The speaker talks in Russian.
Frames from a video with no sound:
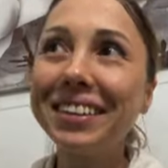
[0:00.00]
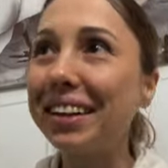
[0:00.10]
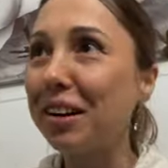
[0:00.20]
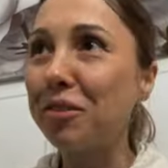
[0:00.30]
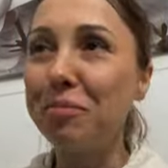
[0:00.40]

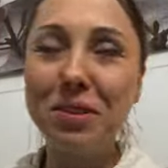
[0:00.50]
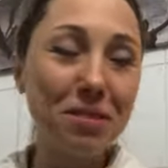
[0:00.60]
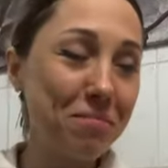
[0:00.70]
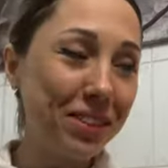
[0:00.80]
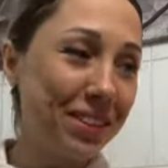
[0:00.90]
так как у
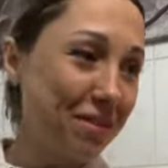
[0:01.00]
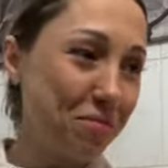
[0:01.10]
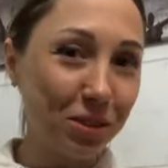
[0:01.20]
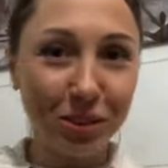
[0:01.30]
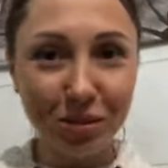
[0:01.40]
меня мысли
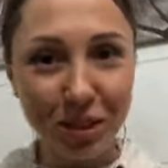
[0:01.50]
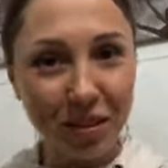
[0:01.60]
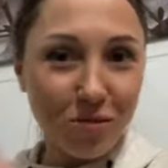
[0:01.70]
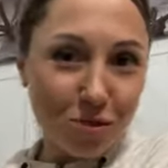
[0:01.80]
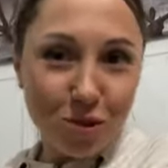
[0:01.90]
просто вот
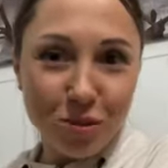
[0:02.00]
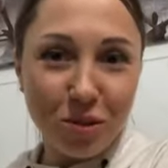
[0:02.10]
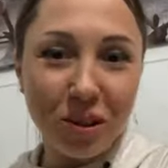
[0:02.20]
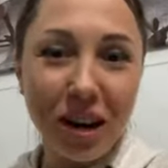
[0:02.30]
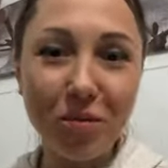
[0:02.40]
так
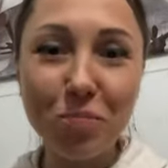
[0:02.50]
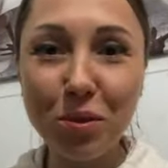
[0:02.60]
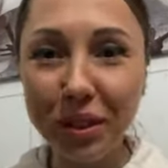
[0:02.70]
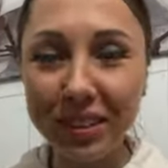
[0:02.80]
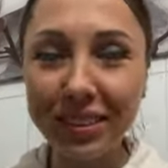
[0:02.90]
вжух, как
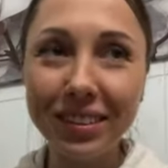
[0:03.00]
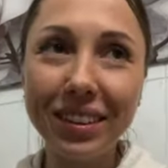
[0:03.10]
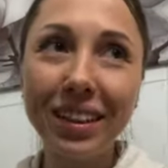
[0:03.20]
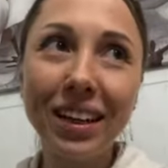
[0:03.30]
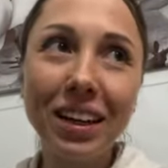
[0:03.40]
поезд
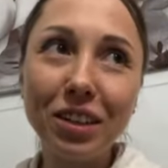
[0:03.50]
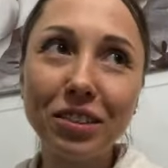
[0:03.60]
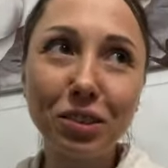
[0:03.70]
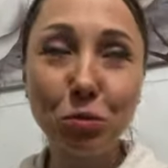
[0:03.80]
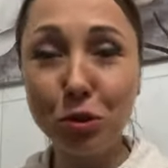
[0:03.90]

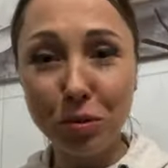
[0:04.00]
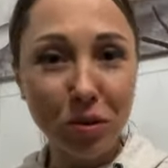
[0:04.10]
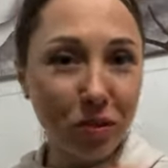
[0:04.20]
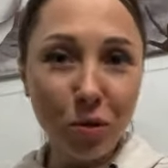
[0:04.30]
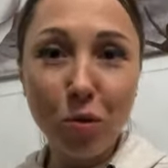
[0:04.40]
с
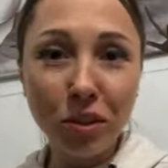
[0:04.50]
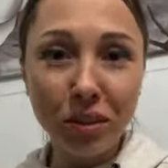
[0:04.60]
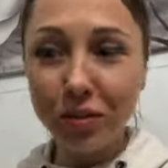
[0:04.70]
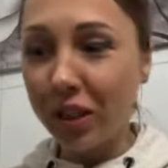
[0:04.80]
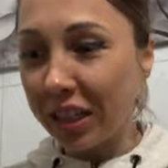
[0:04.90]
кучами
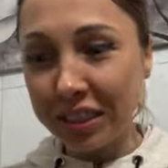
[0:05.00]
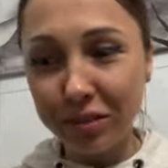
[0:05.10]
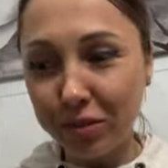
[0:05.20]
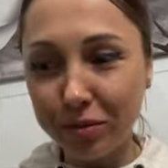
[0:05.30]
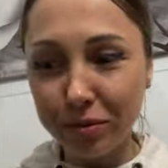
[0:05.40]
вагонов, в,
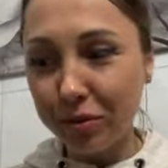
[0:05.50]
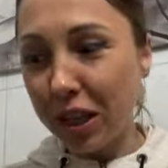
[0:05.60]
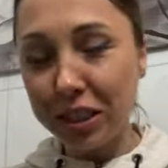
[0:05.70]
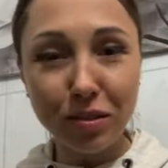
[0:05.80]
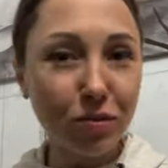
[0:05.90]
каждый, в
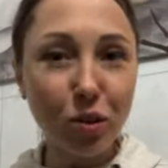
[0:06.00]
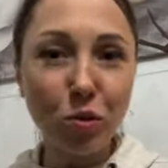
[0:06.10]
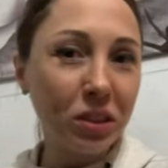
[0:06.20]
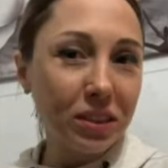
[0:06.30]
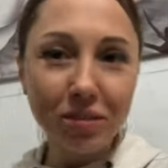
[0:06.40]
каждом
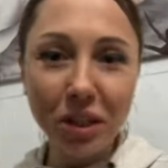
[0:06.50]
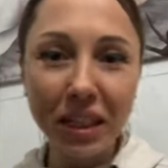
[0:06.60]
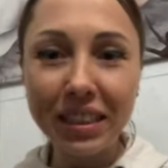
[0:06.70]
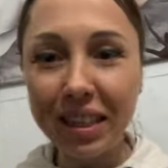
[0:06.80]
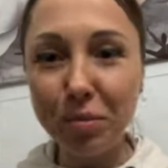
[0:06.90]
вагоне
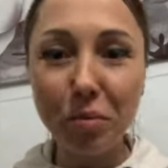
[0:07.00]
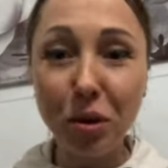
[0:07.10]
своя тема.